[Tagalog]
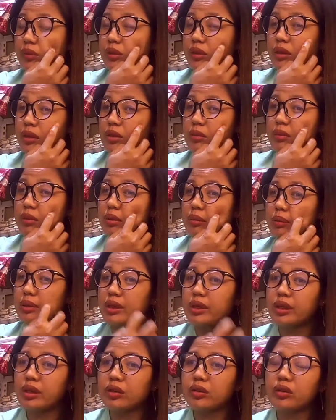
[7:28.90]

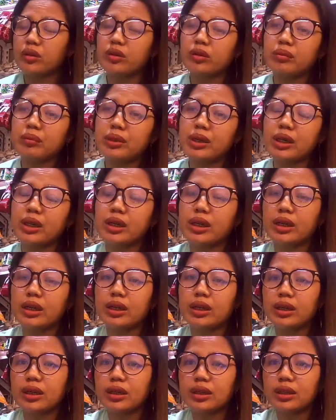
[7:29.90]
nabibigay ko yung mga
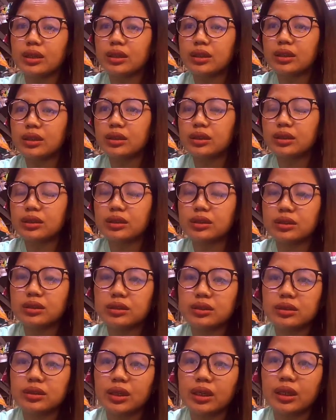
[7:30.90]

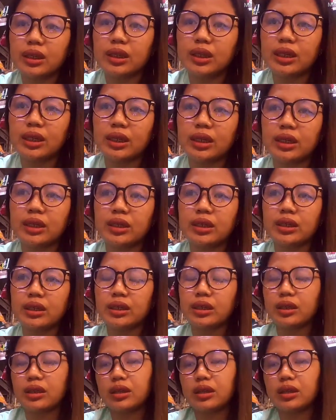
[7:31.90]
kailangan ng